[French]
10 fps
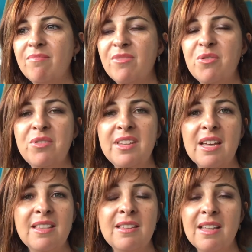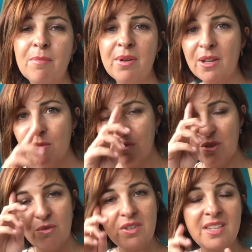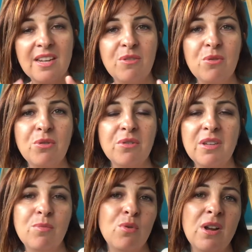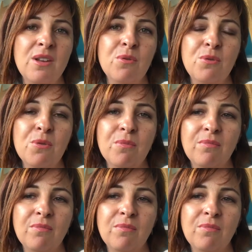donnez un prénom, j'ai envie de dire, neutre qui peut aller aux deux